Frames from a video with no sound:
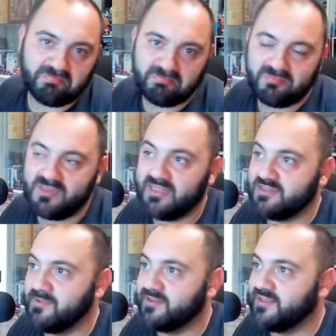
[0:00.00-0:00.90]
link
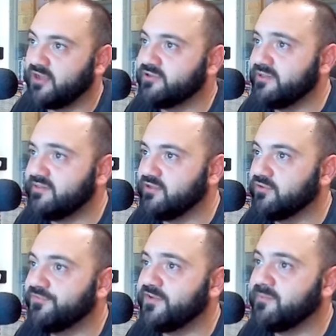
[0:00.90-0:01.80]
dimenticato da
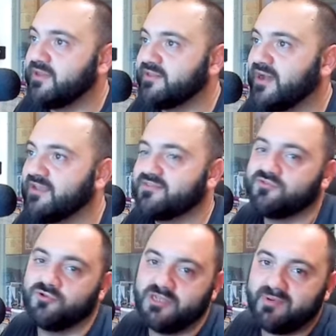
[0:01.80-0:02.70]
Dio, Family Ties
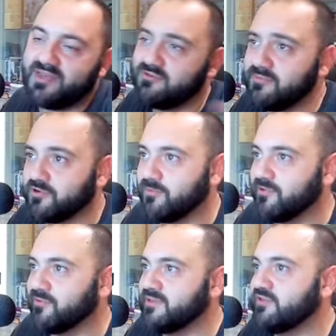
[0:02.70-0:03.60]
non ne parliamo
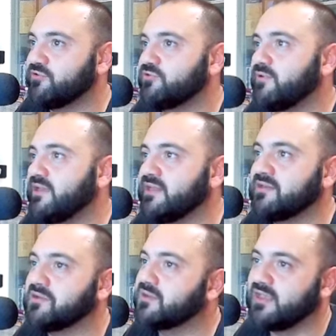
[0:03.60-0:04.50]
proprio, quindi sono due
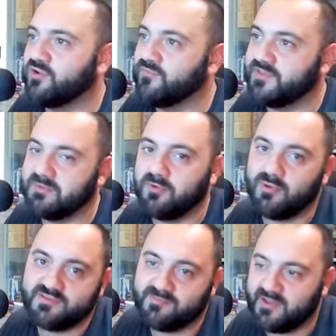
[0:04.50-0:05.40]
link che non vedremo
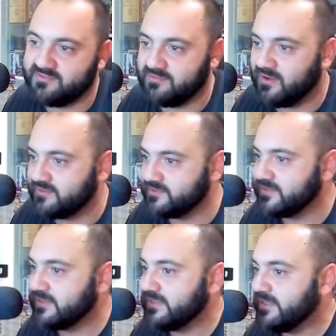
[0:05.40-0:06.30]
quasi mai attivati.
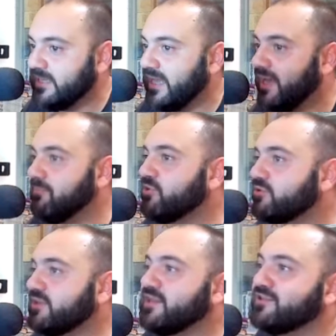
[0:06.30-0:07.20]
A meno
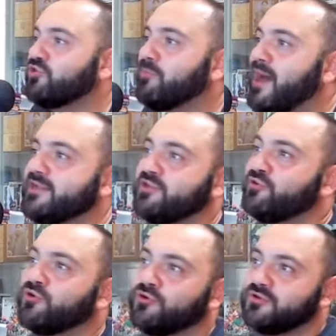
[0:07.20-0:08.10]
che domani
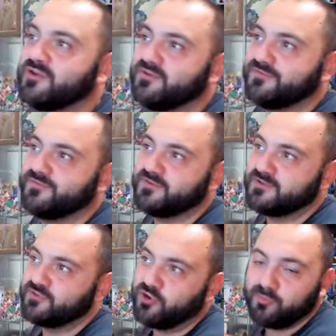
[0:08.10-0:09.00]
non f-
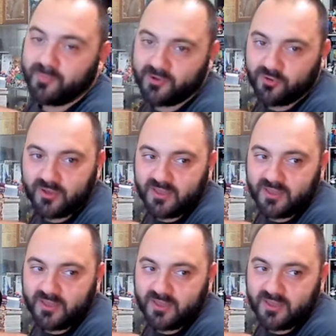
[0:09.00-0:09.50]
droppano